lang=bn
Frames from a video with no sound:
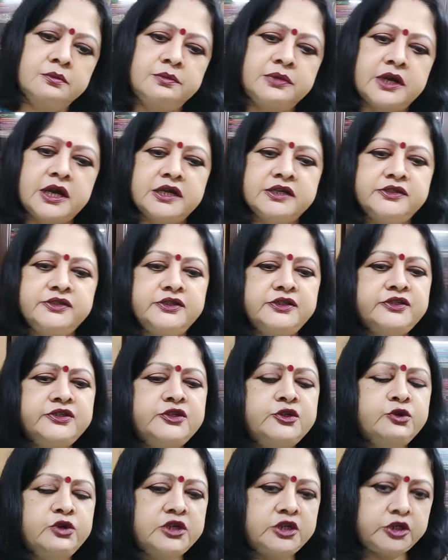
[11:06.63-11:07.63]
প্রাইস ইজ
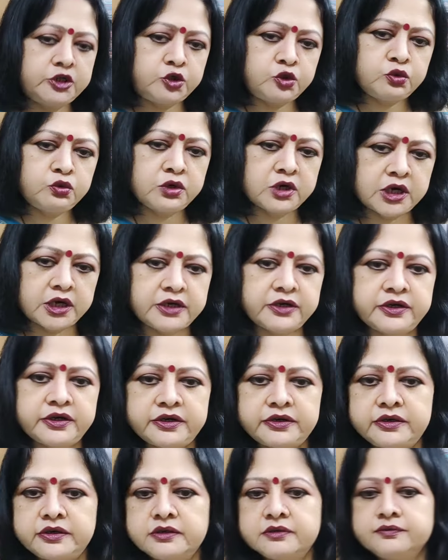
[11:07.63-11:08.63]
টোয়েন্টি টু হান্ড্রেড